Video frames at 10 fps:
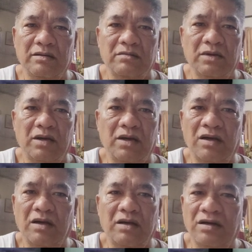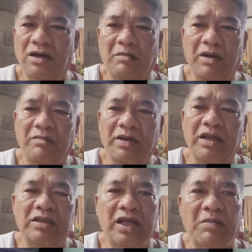Mga iba
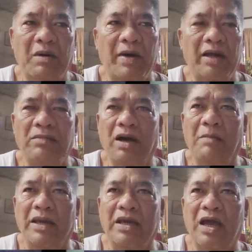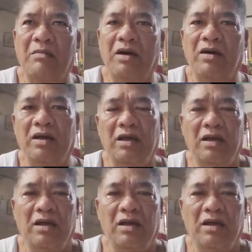natin kababae, mga mayayabang eh.